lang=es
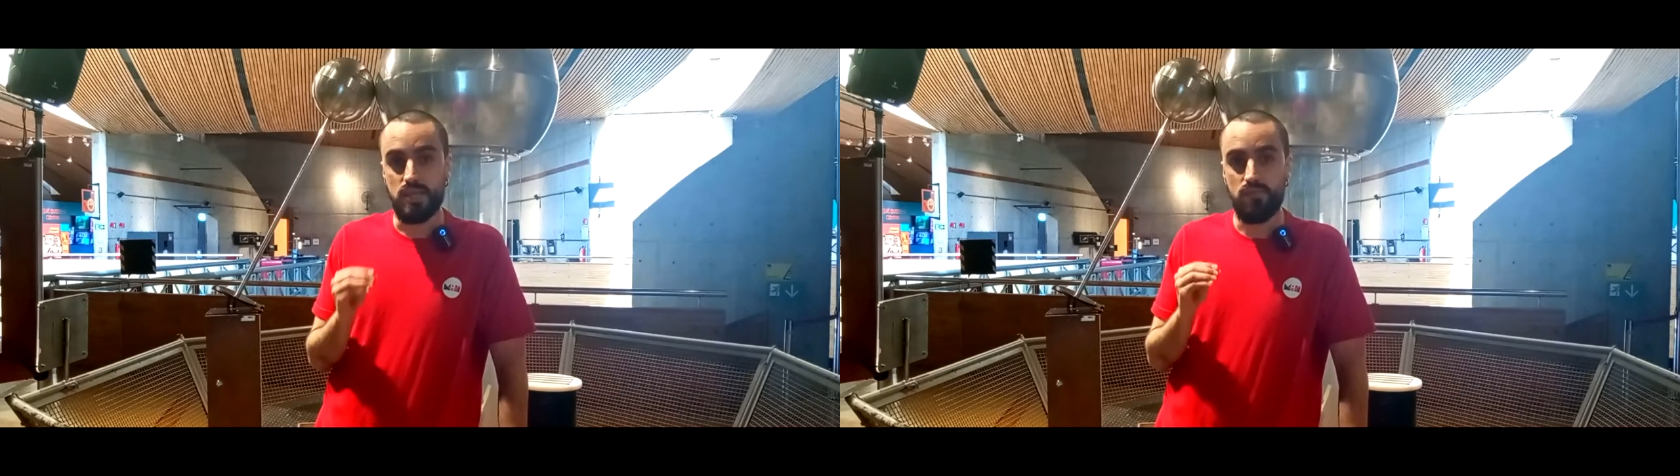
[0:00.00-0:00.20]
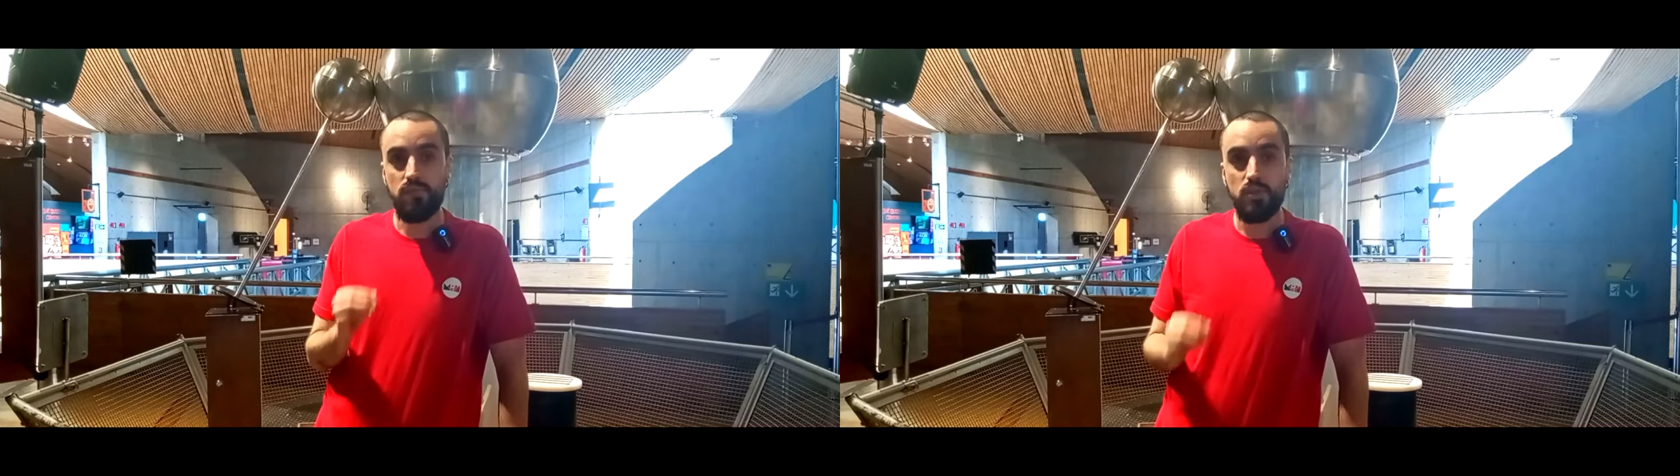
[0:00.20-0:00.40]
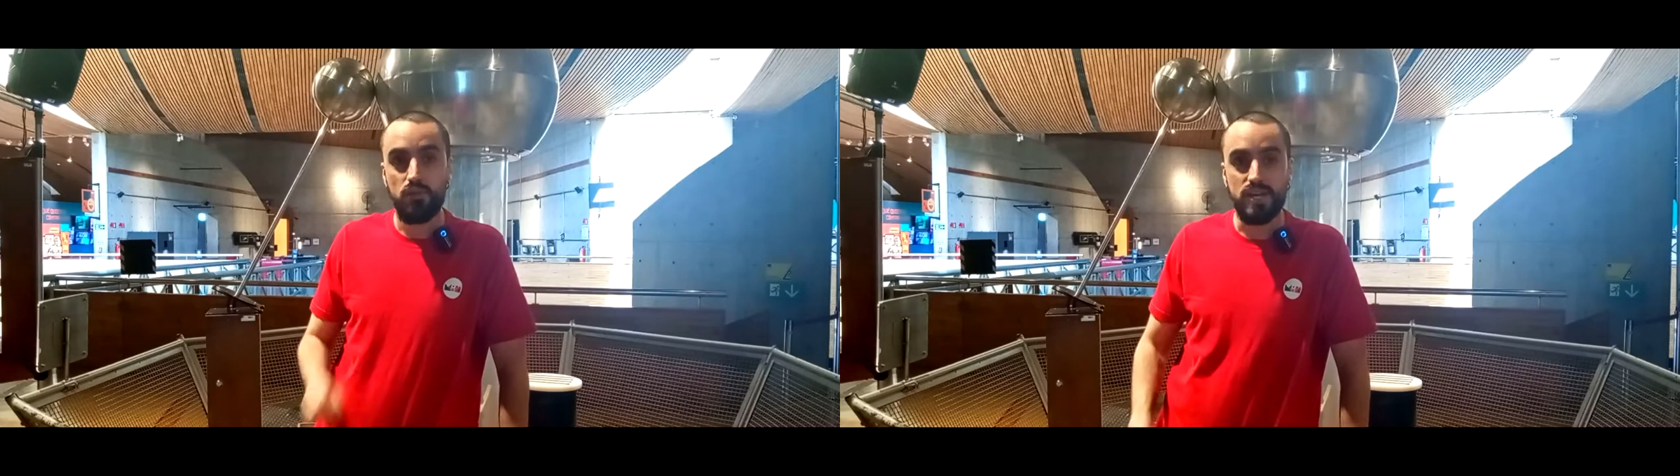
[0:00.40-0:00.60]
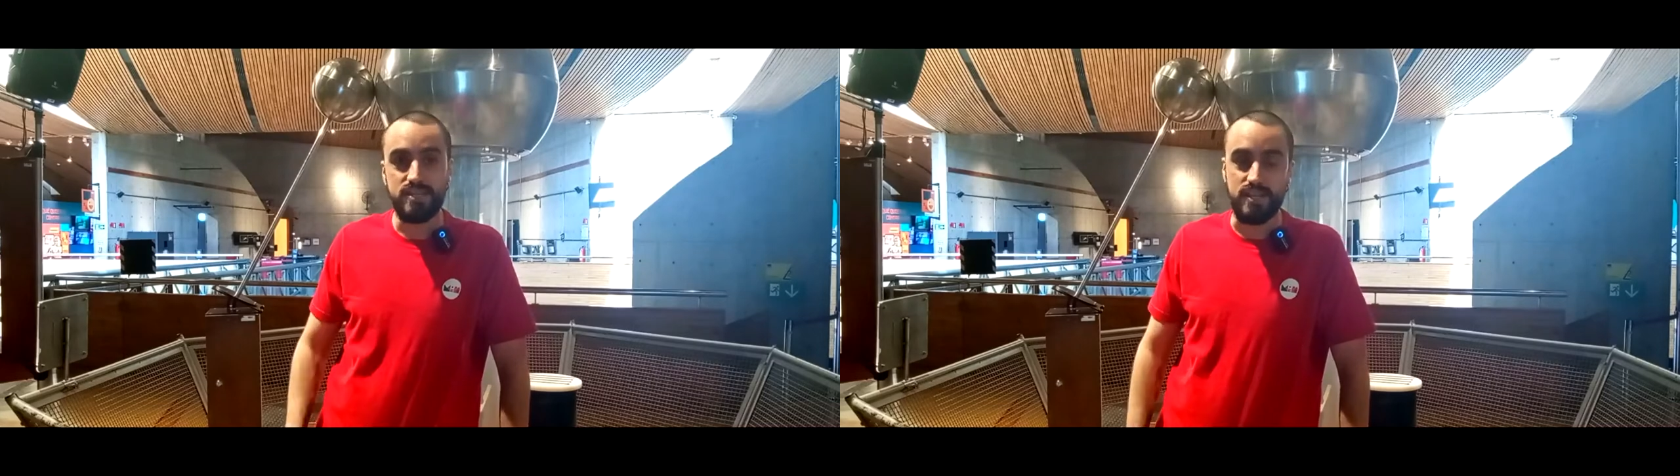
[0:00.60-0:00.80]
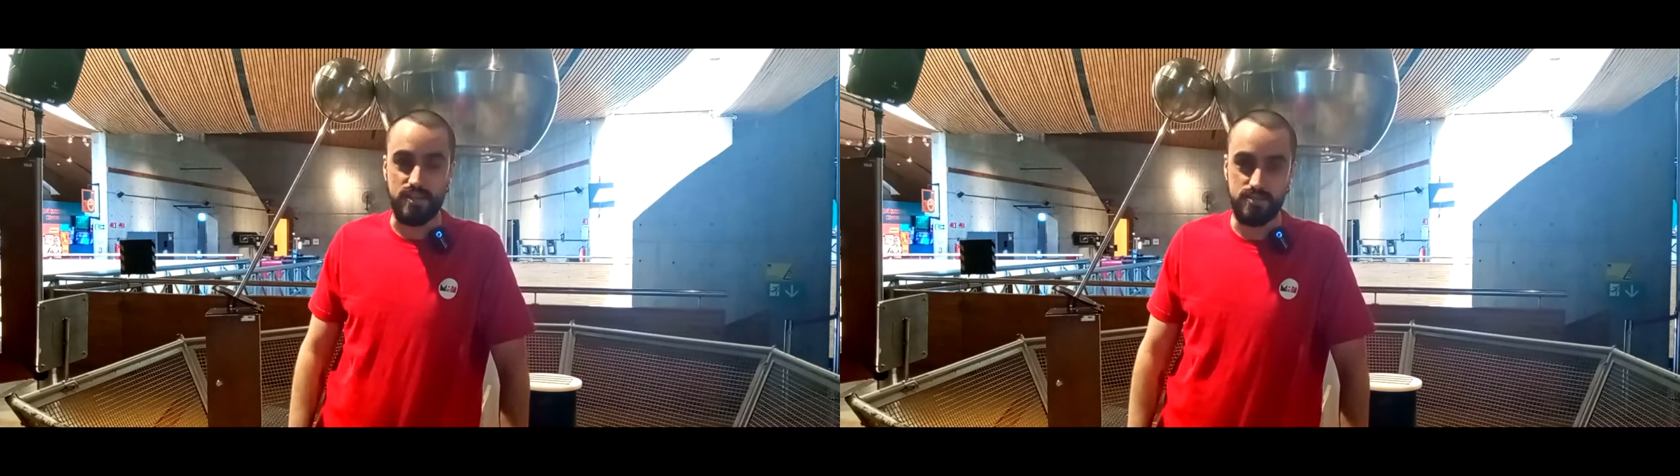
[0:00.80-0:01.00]
y
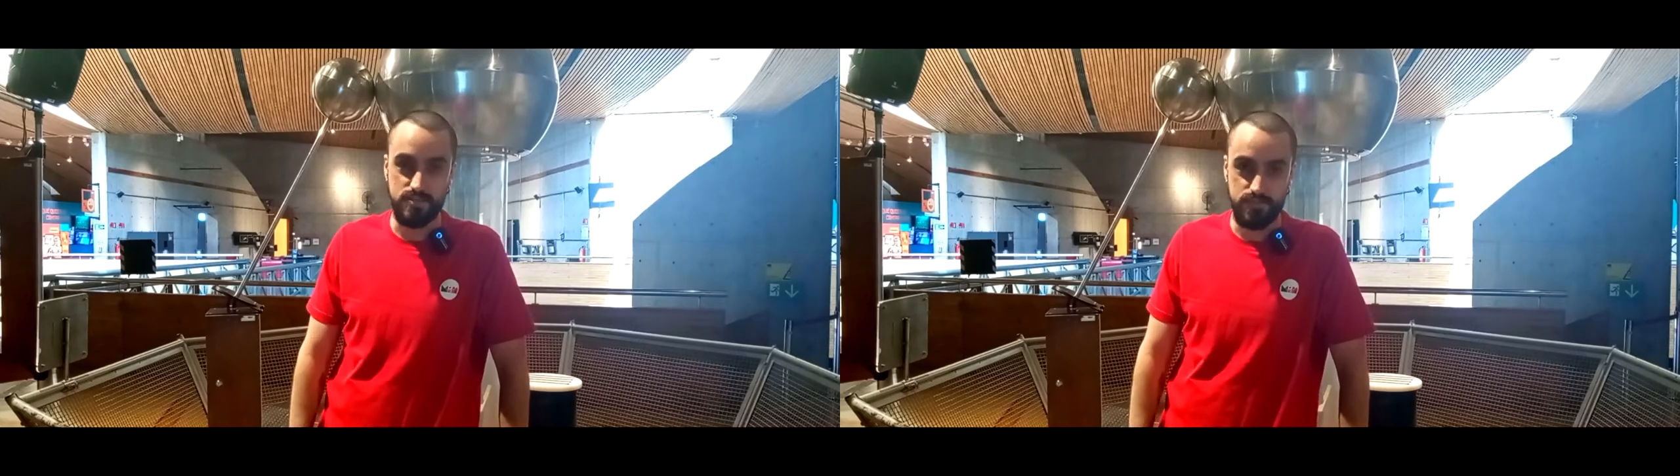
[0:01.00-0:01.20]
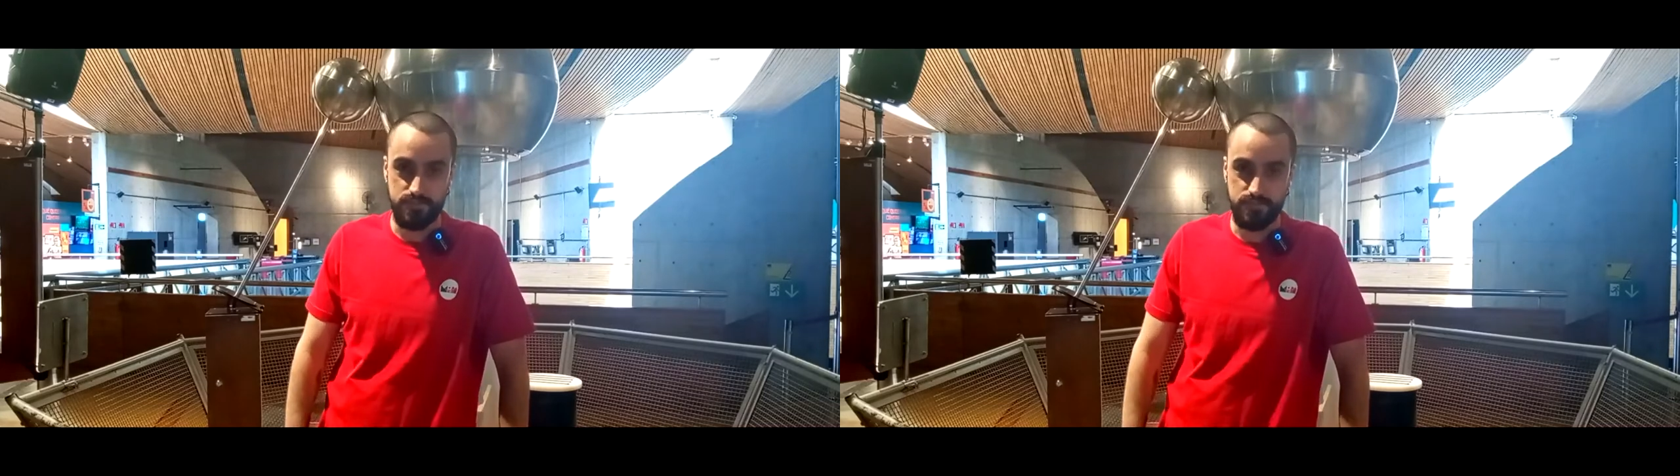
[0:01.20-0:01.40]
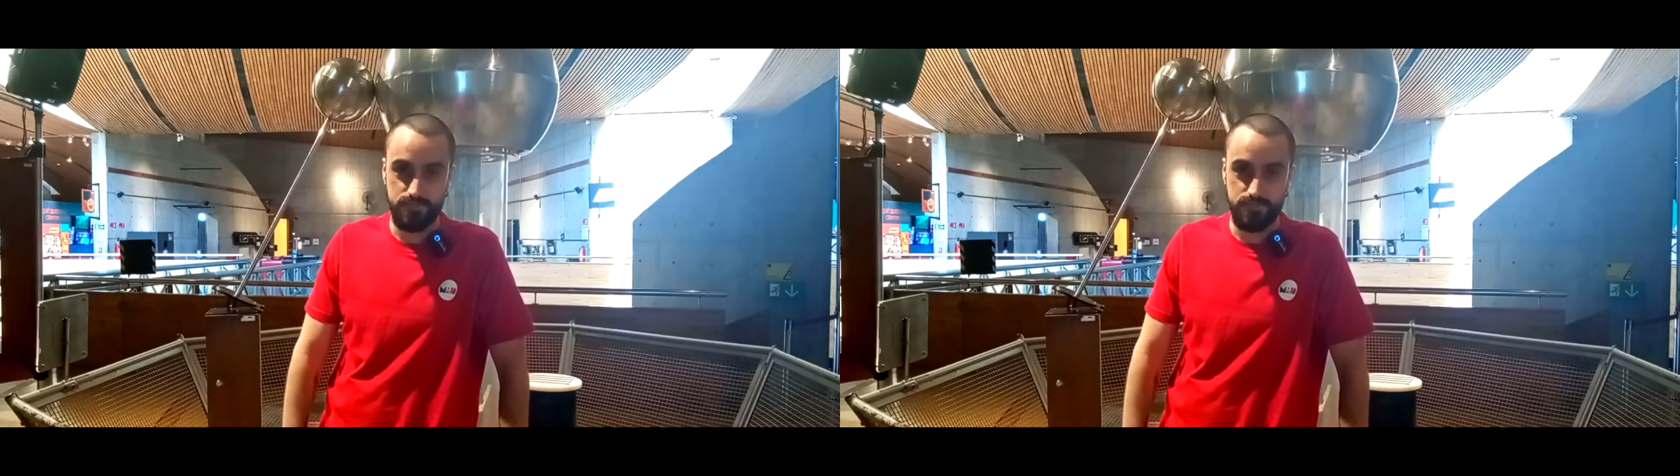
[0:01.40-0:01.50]
bifidobacterias.